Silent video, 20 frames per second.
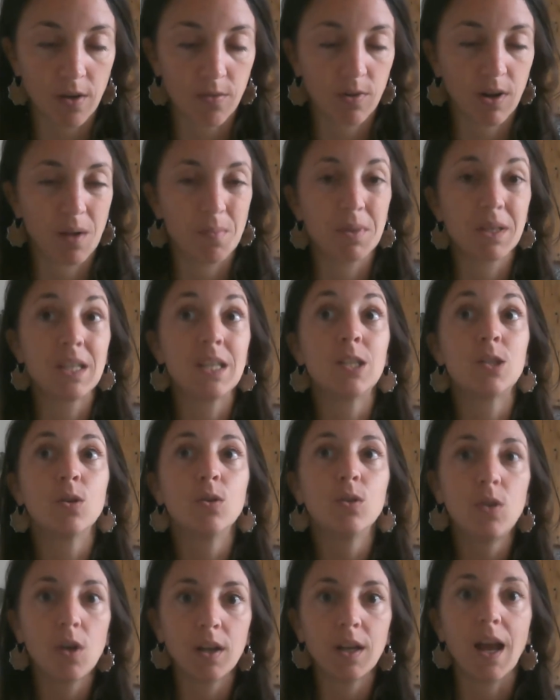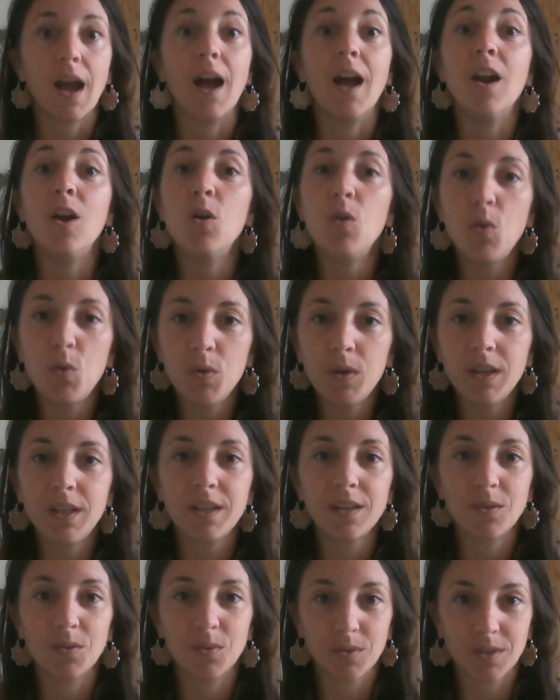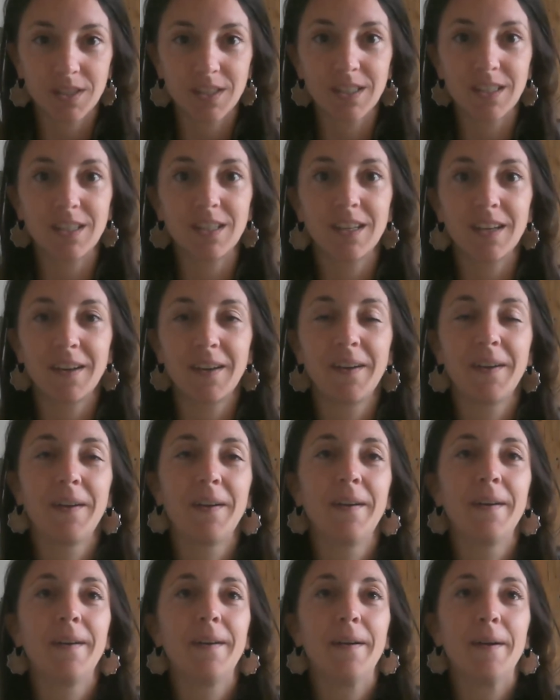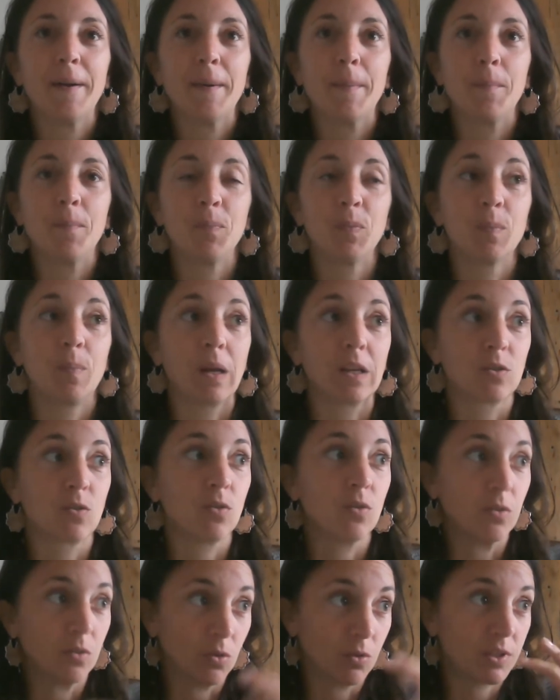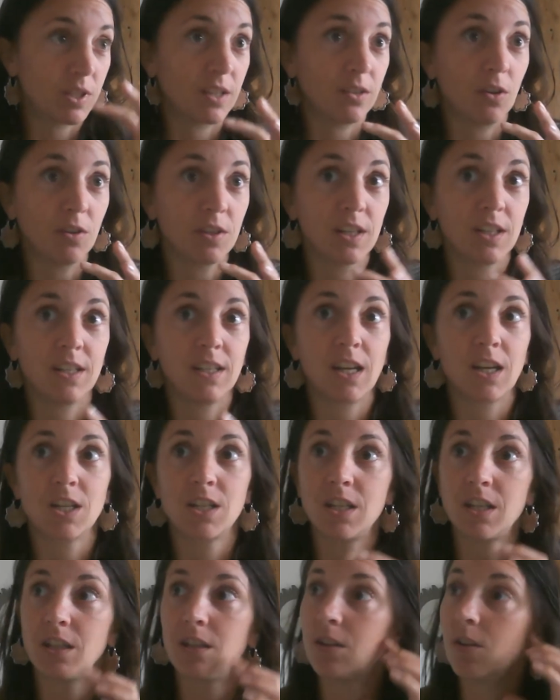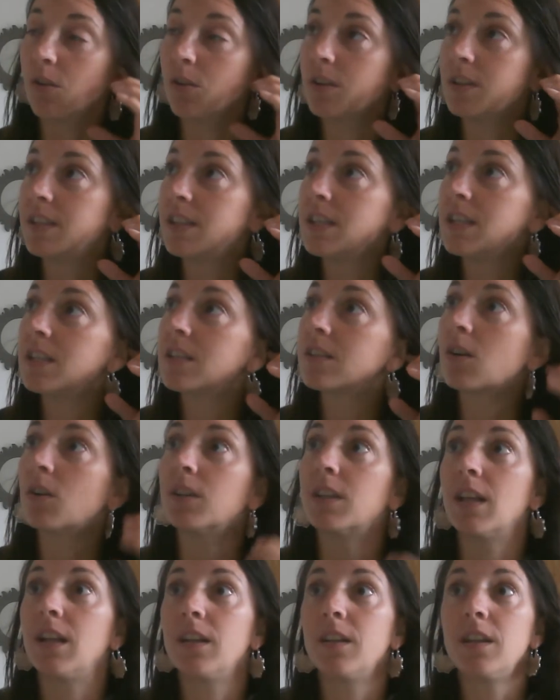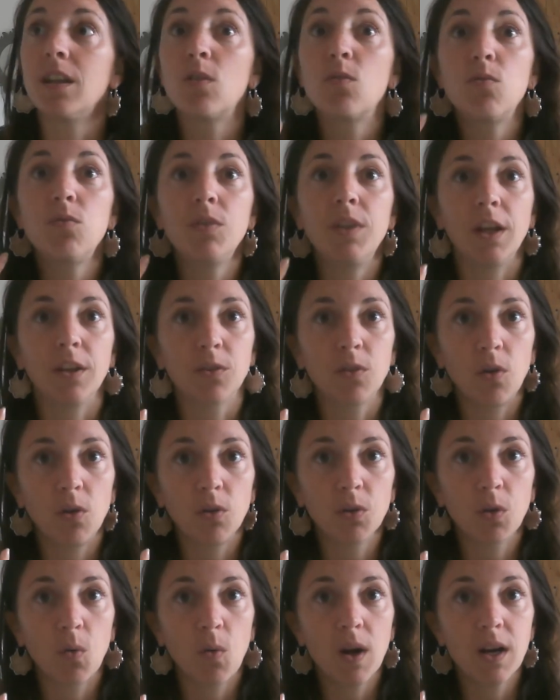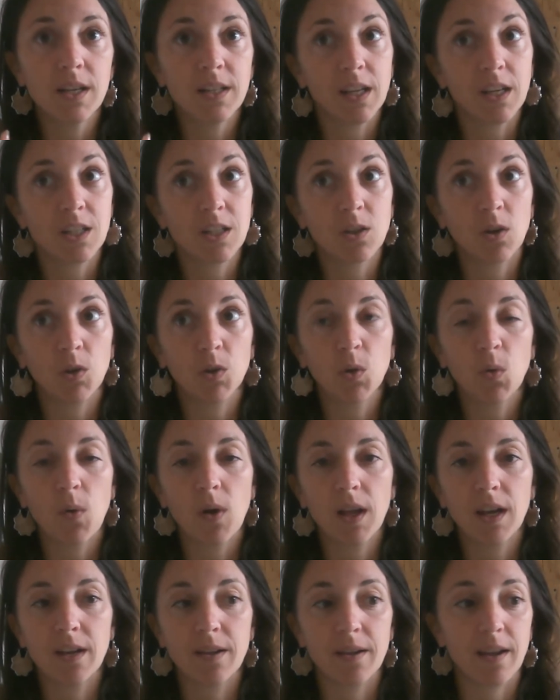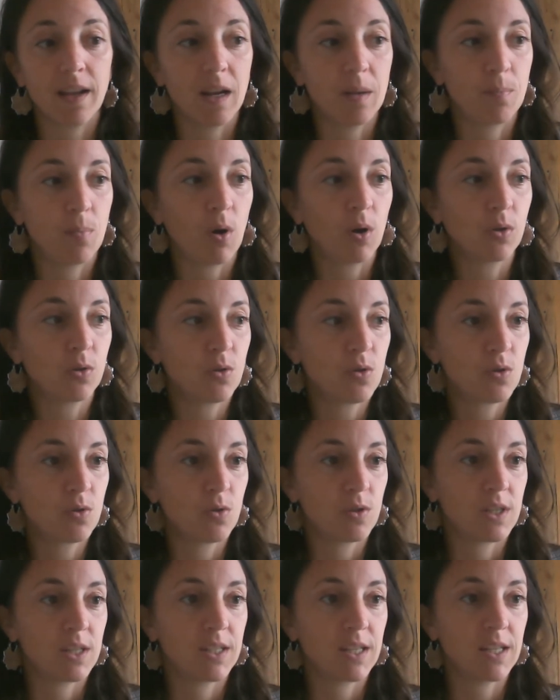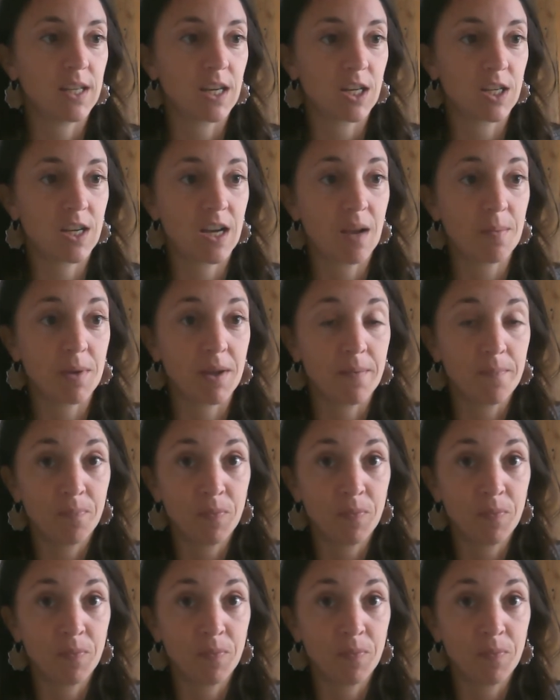voilà, mais qui se donne à lui aussi. Parce que donc ça, dans cette énergie 6, quand elle découle d'un 33, l'énergie 33, elle est, elle est, porteuse de cette énergie-là, mais